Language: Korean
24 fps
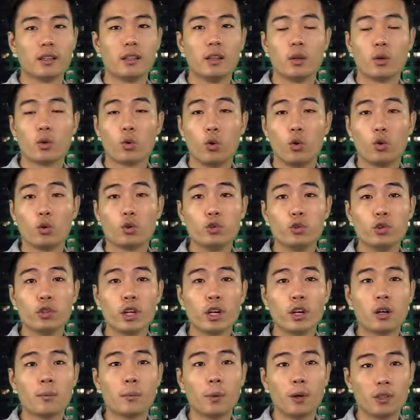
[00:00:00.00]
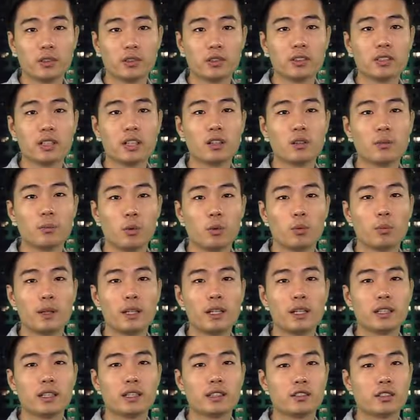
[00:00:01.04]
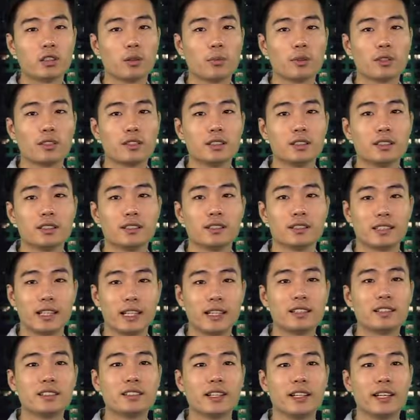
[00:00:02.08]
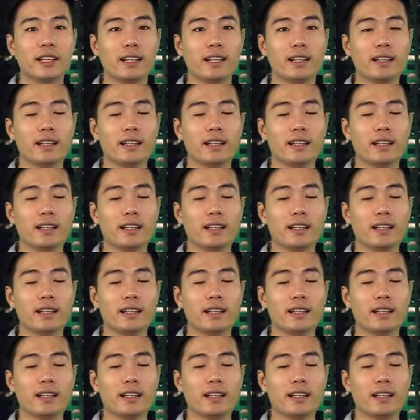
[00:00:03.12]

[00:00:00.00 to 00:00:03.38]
공유형 퍼스널 모빌리티 서비스 Z에